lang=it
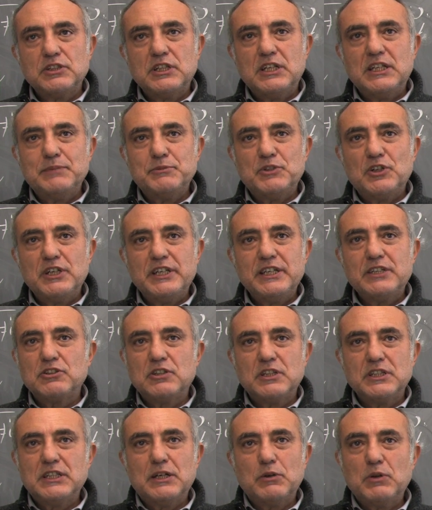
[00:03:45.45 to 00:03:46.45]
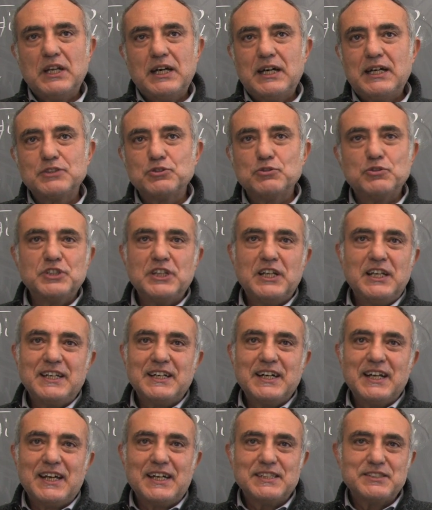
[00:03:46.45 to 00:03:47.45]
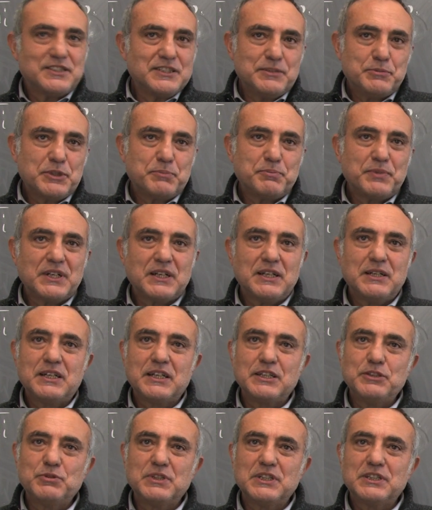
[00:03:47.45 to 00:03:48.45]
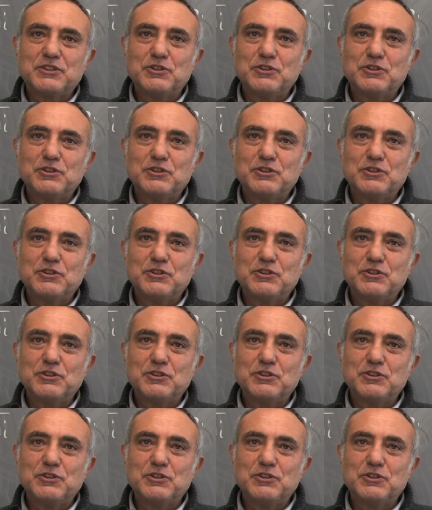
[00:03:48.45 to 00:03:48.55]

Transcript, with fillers: delle molecole da un lato o delle galassie per parlare di una